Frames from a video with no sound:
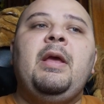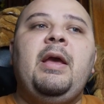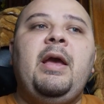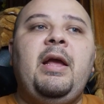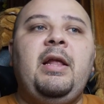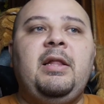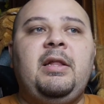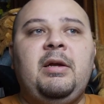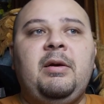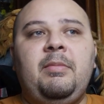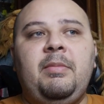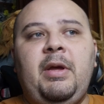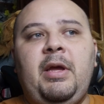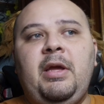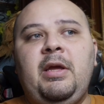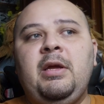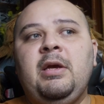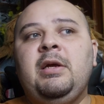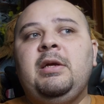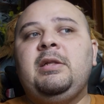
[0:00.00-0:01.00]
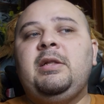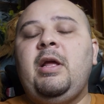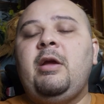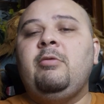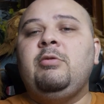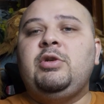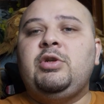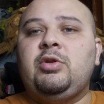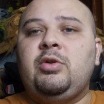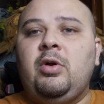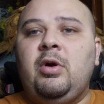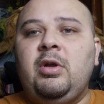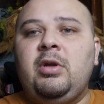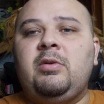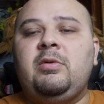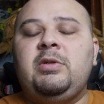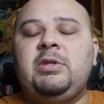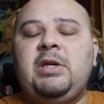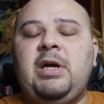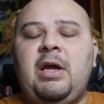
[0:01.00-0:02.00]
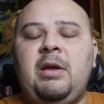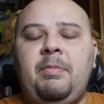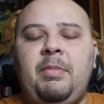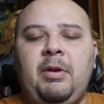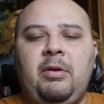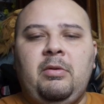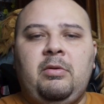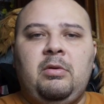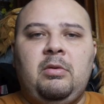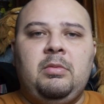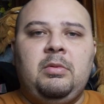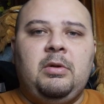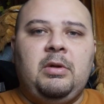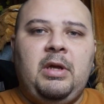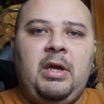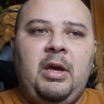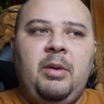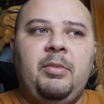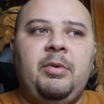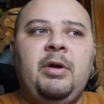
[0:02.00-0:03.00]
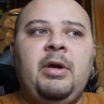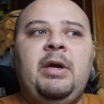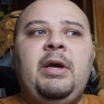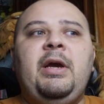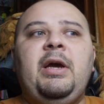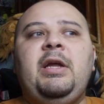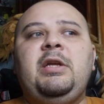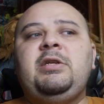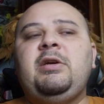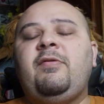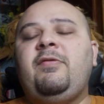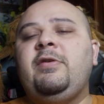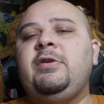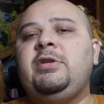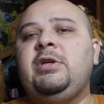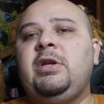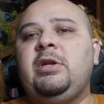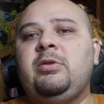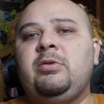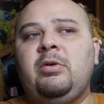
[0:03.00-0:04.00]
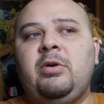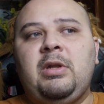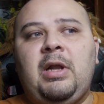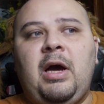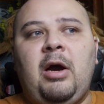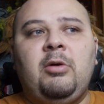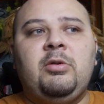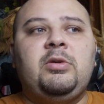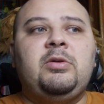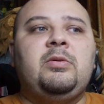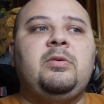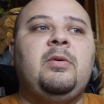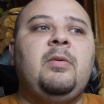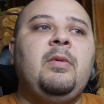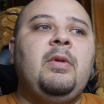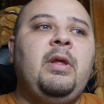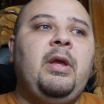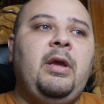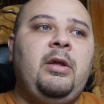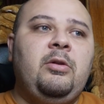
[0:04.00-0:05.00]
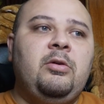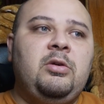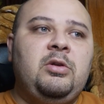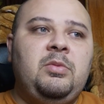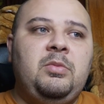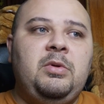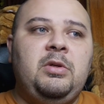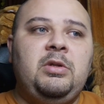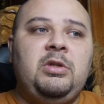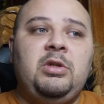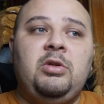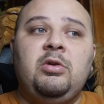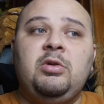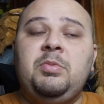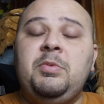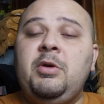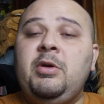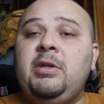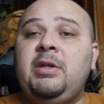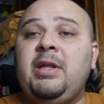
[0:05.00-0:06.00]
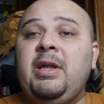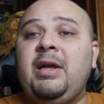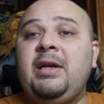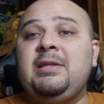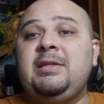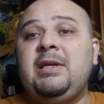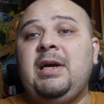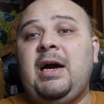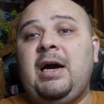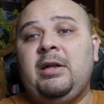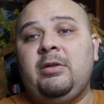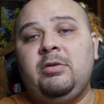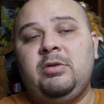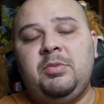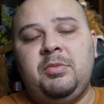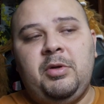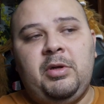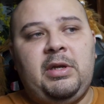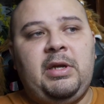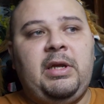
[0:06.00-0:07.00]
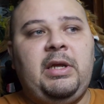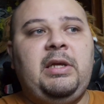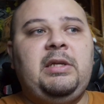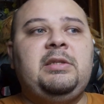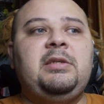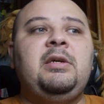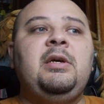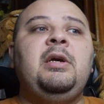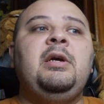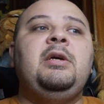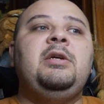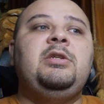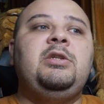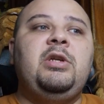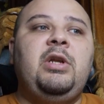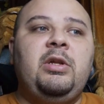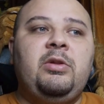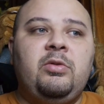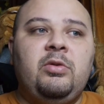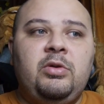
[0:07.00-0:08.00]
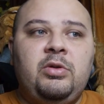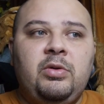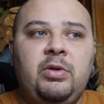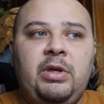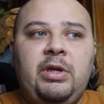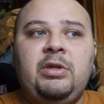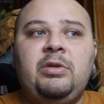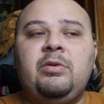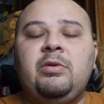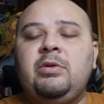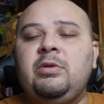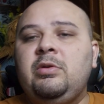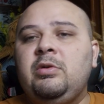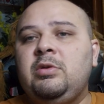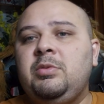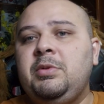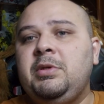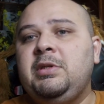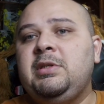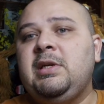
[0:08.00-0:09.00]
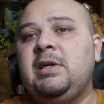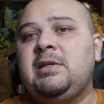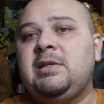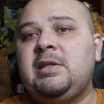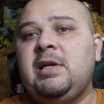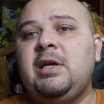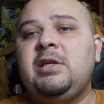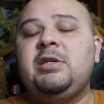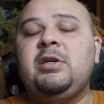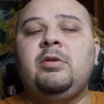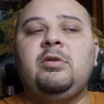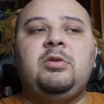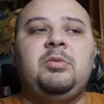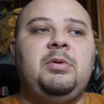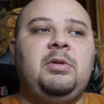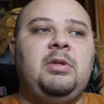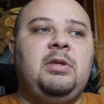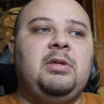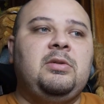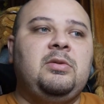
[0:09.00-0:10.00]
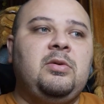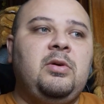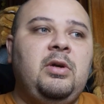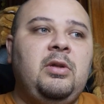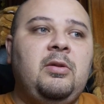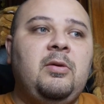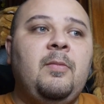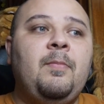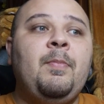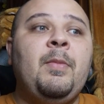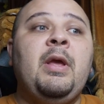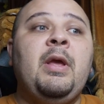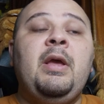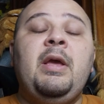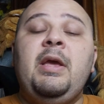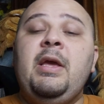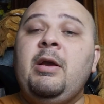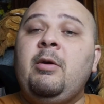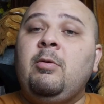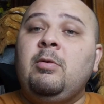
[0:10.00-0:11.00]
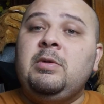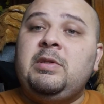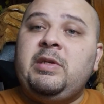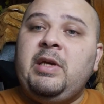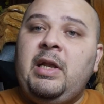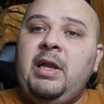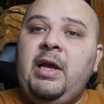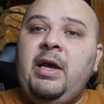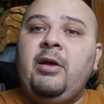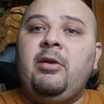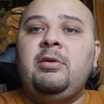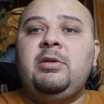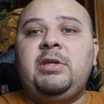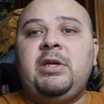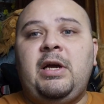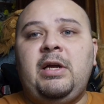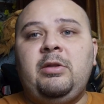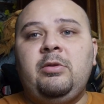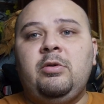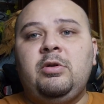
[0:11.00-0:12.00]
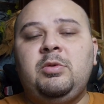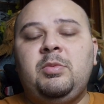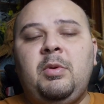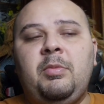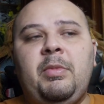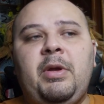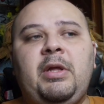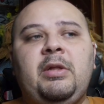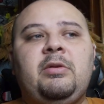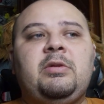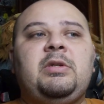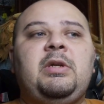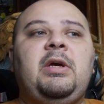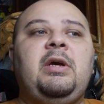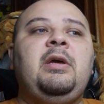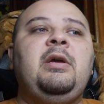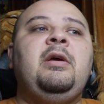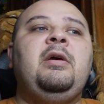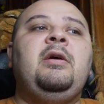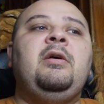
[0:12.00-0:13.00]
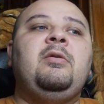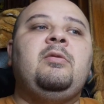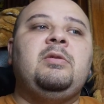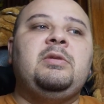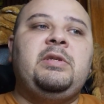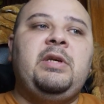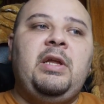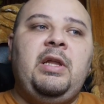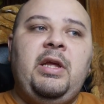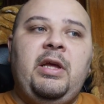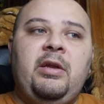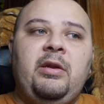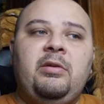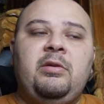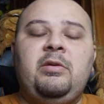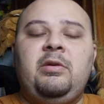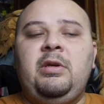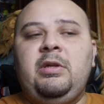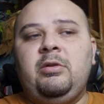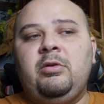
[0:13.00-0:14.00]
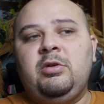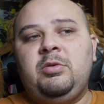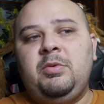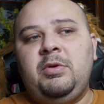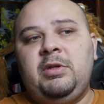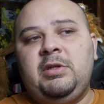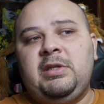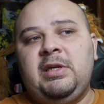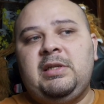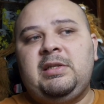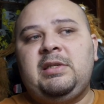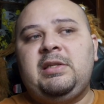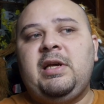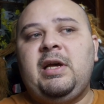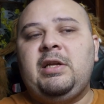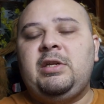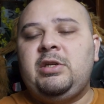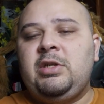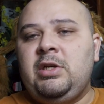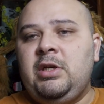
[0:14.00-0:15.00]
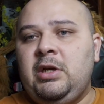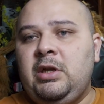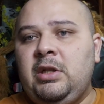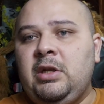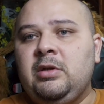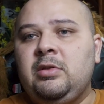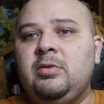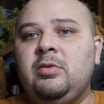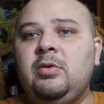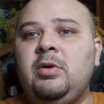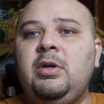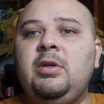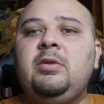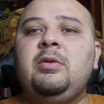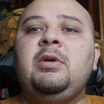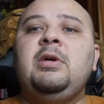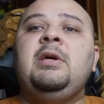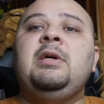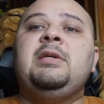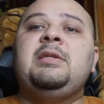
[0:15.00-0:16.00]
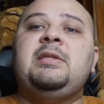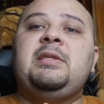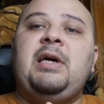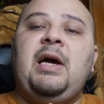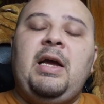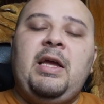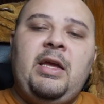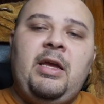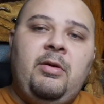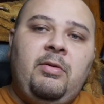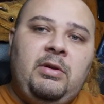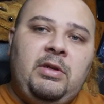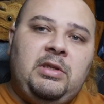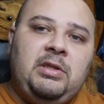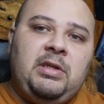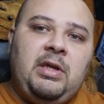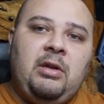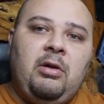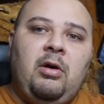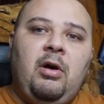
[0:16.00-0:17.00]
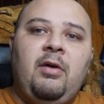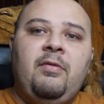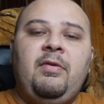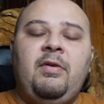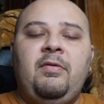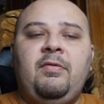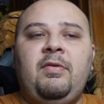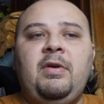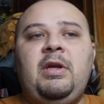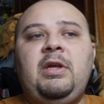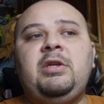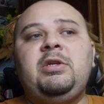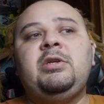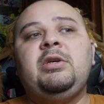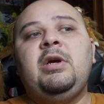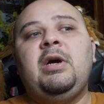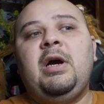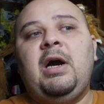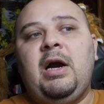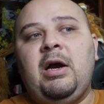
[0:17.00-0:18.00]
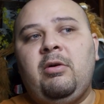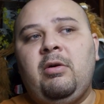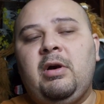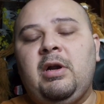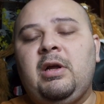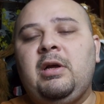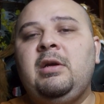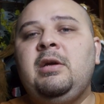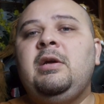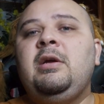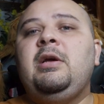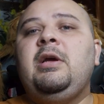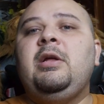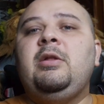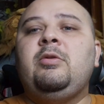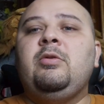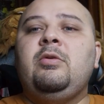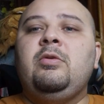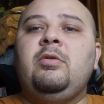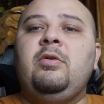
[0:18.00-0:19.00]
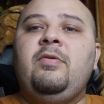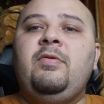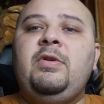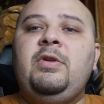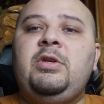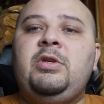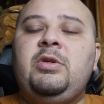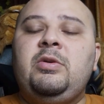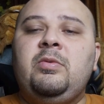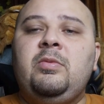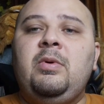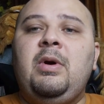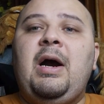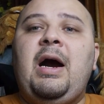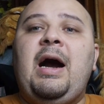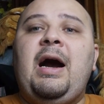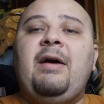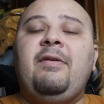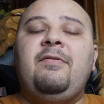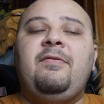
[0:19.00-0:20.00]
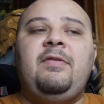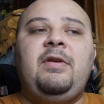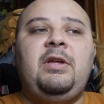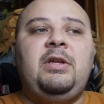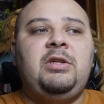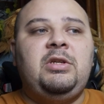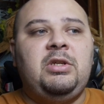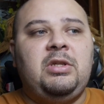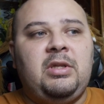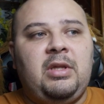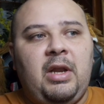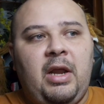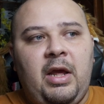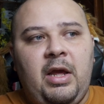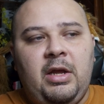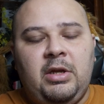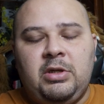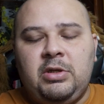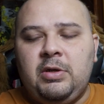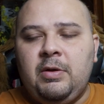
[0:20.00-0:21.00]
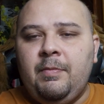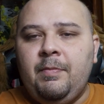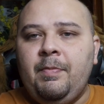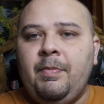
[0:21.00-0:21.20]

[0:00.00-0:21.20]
Ele também tem um histórico já aí pelo Clube do Remo. Ele já foi diretor náutico em dois, de 2013 a 2015, diretor jurídico de 2017 a 2018 e conselheiro já em dois momentos, né? Conselheiro em 2017 e 2018, saiu em 19 e 20, agora retornou 21 a 23.